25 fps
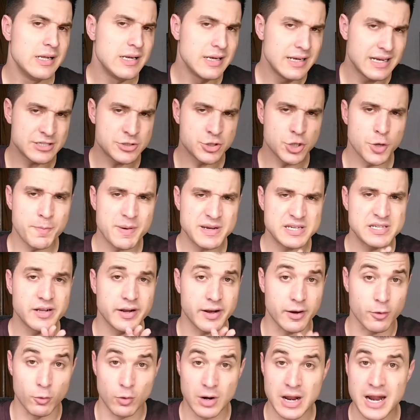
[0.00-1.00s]
Las tropas
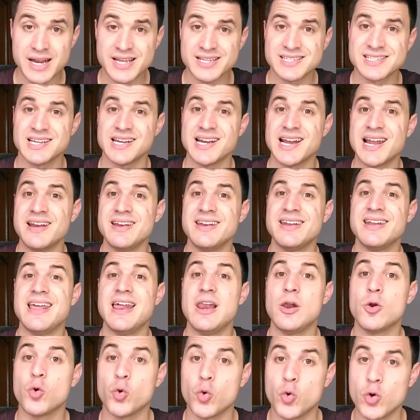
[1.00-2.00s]
irregulares eran
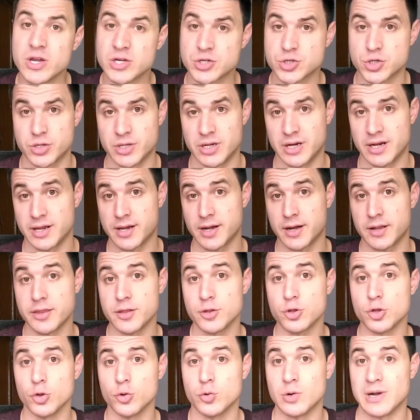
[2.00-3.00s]
el grueso del
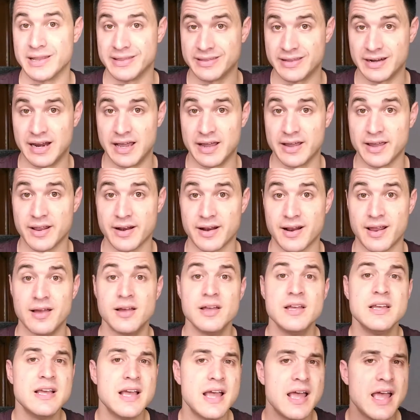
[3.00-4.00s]
ejército durante la guerra.
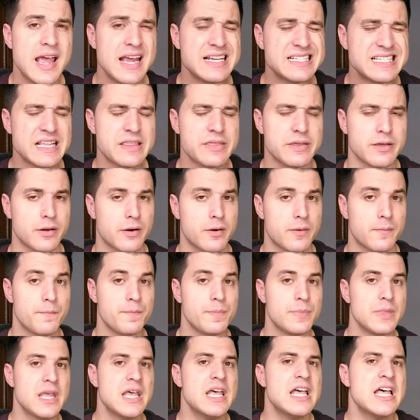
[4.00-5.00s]
Es decir,
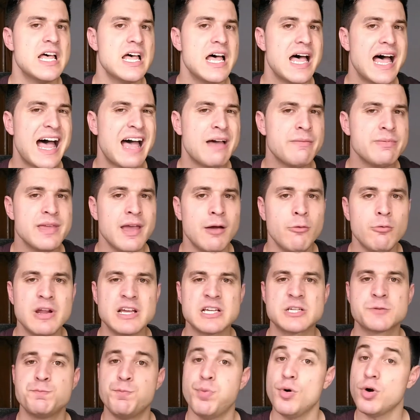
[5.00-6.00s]
había
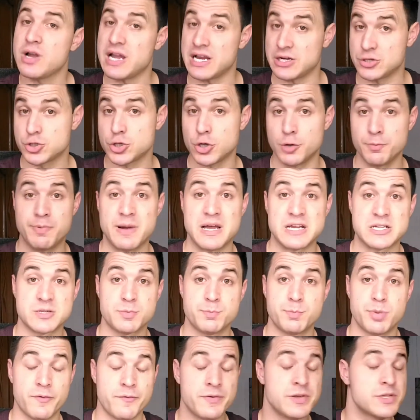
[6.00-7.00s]
unas pocas tropas
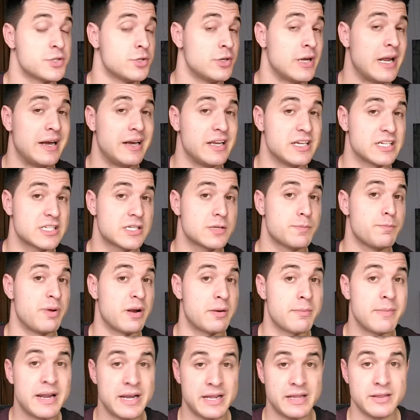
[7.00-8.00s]
profesionales
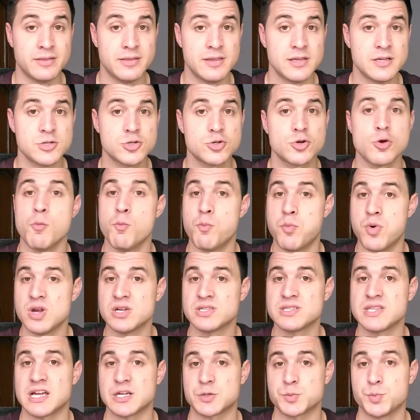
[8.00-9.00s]
permanentes
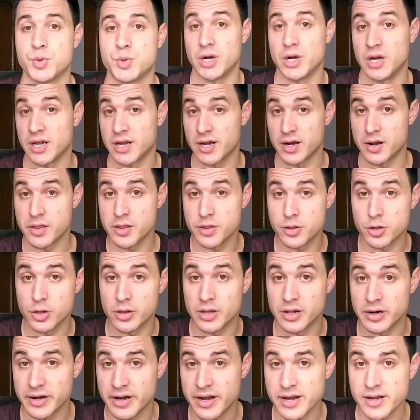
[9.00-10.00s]
compuestas el ejército
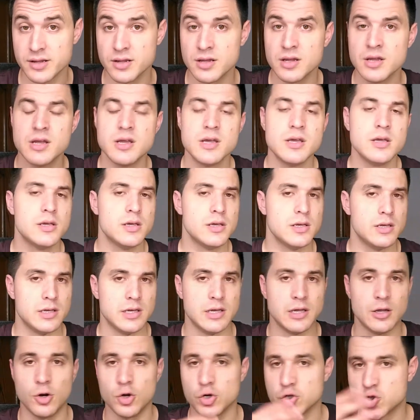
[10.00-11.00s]
del rey
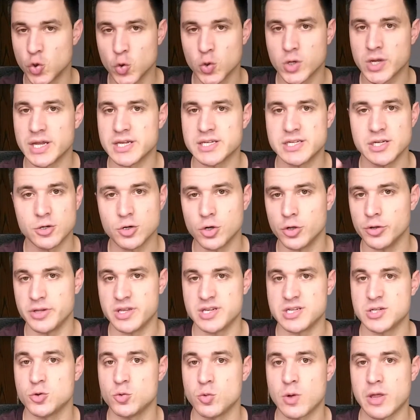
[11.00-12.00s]
y los duques y
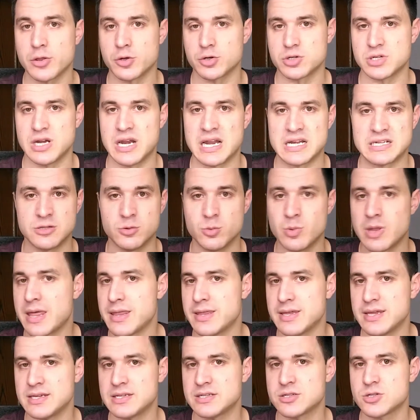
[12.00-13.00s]
condes situados en las
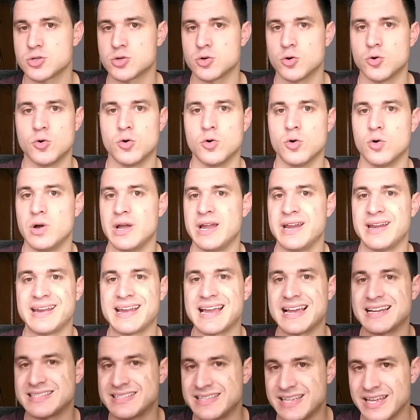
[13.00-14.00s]
ciudades o en
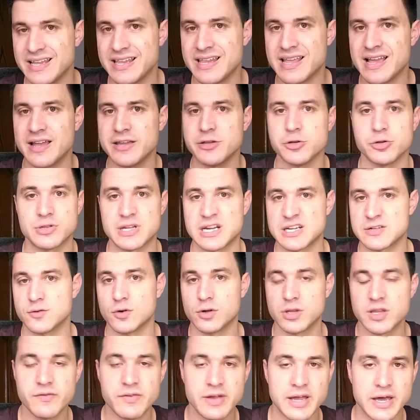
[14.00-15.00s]
Castella y otras
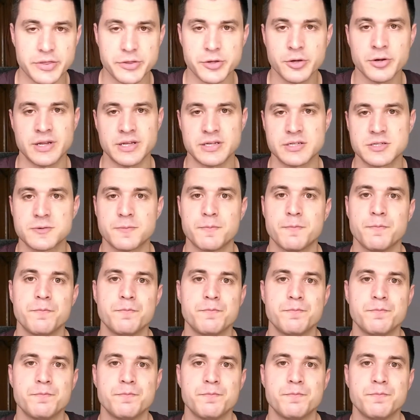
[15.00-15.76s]
fortificaciones.